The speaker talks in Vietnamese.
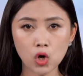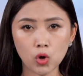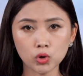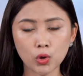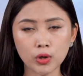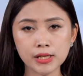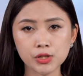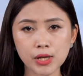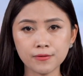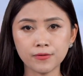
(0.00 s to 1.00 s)
ô tô kinh
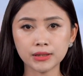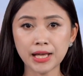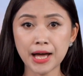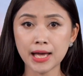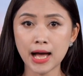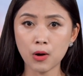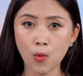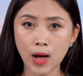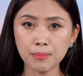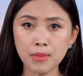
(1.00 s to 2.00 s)
doanh vận tải hàng
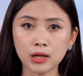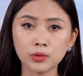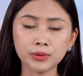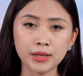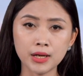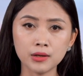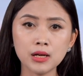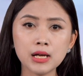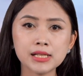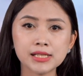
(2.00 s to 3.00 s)
hóa bằng container,
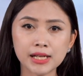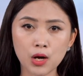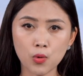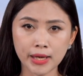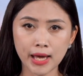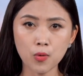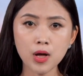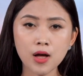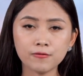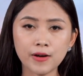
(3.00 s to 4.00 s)
xe đầu kéo
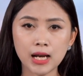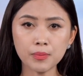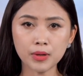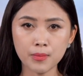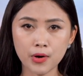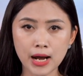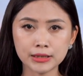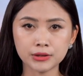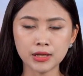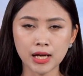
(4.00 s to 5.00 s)
phải lắp camera
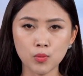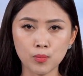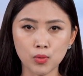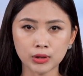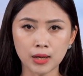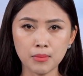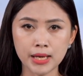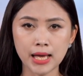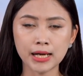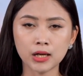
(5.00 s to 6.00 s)
từ ngày 1 tháng 7
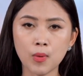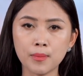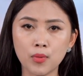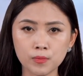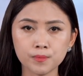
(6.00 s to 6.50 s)
2021.